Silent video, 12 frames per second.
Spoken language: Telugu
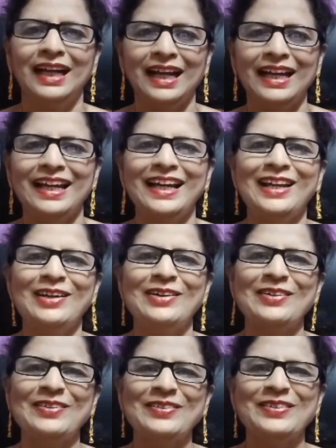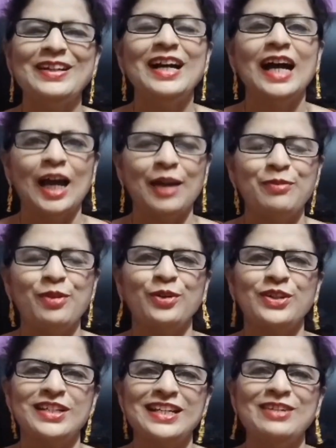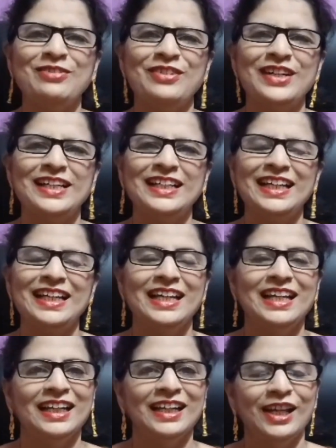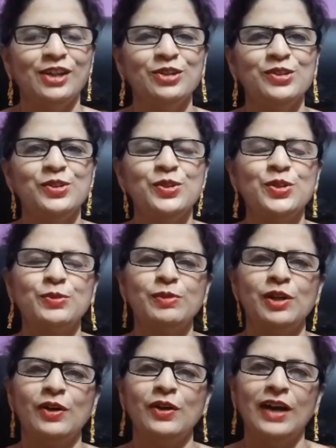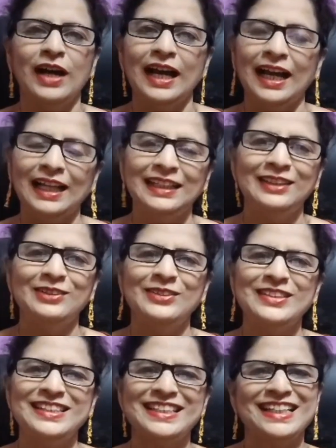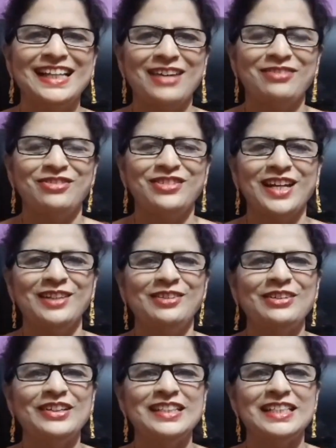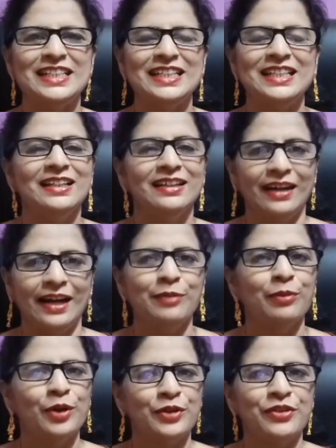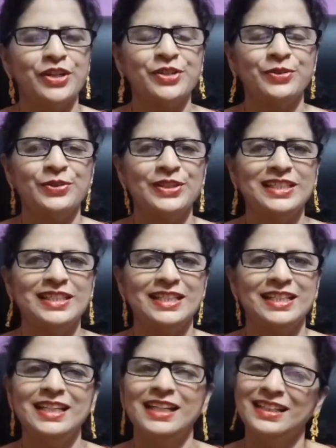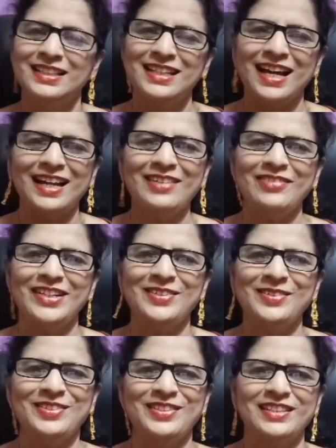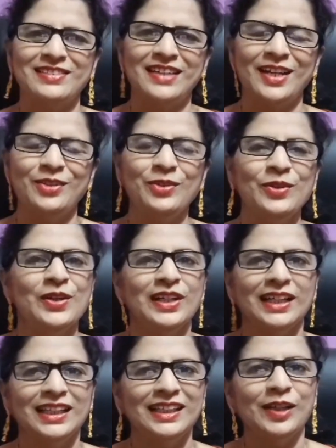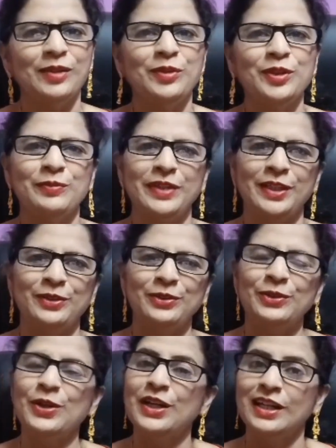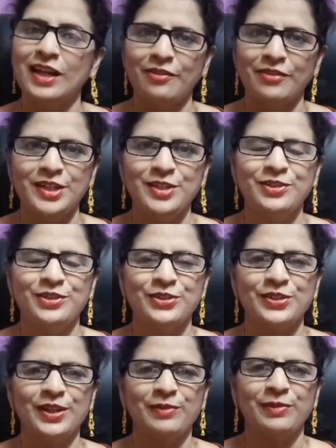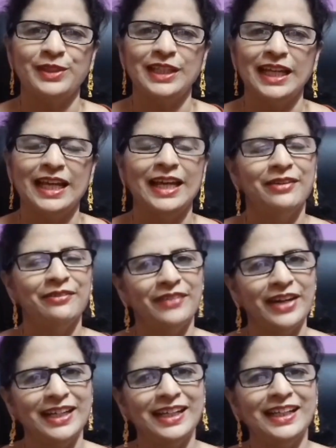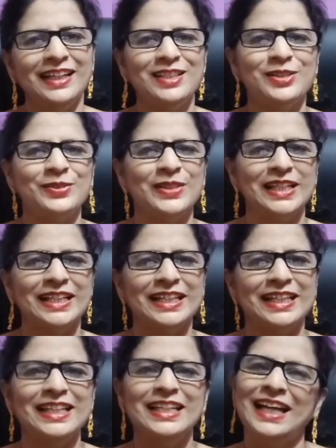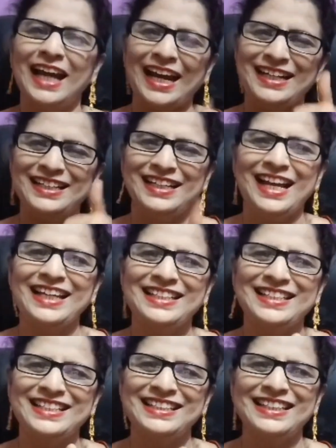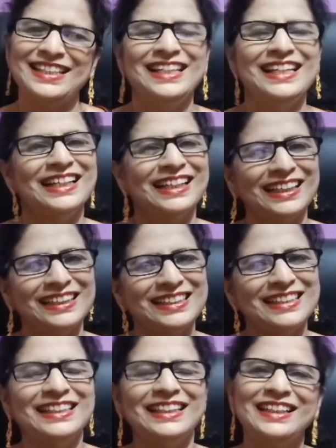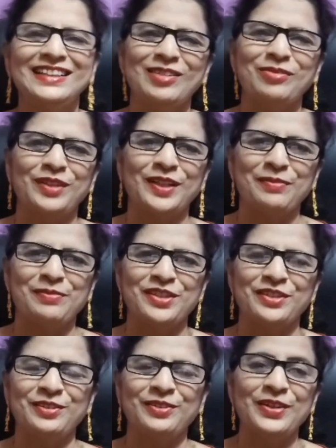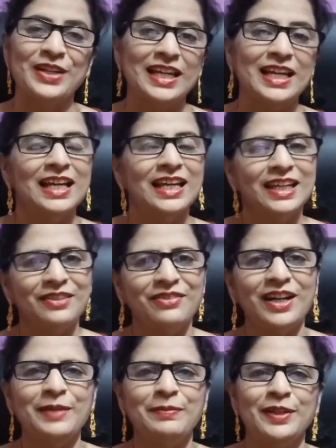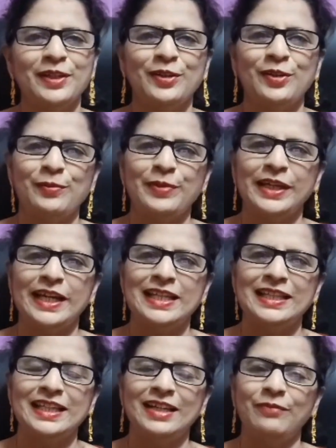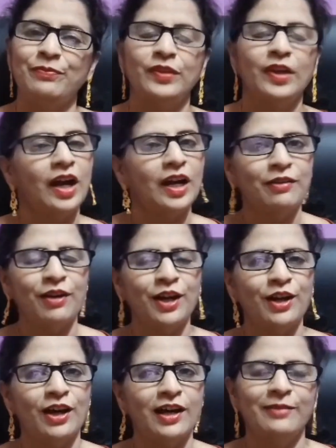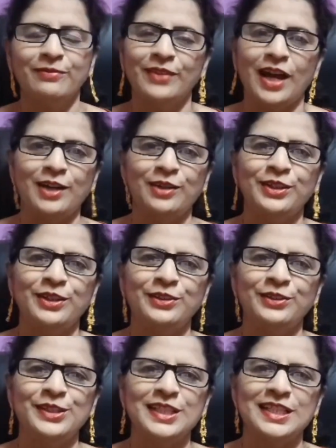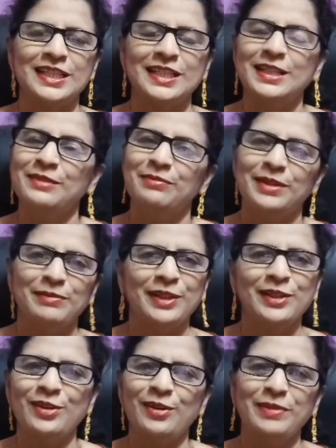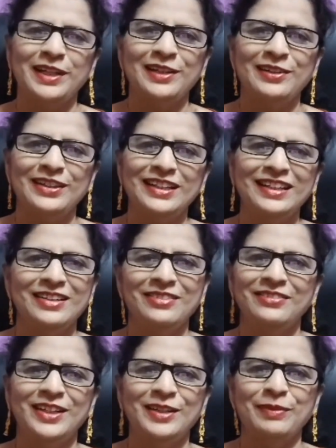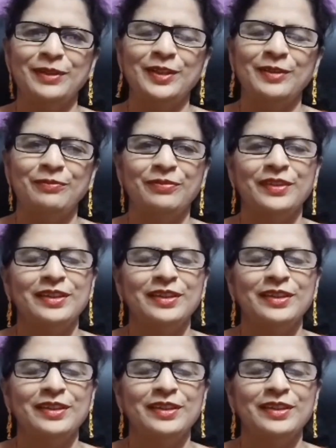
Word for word: హాయ్ హలో ఐఎమ్ డాక్టర్ నీలోఫర్ అండి నేను యూట్యూబ్లో హెల్త్ గురించి లైఫ్ స్టైల్ గురించి అండ్ మోటివేషన్ గురించి చాలా వీడియోస్ చేశాను ఇంతకుముందు మీరు నా వీడియోస్ చూడకపోతే వెంటనే చూడండి అండ్ లైక్ చేసి ఖచ్చితంగా సబ్స్క్రైబ్ చేసుకోండి ఇవాళ మన టాపిక్ అయితే ఆడవాళ్ళ ఆరోగ్యం గురించి మరి మన టాపిక్లోకి వెళ్ళిపోదాం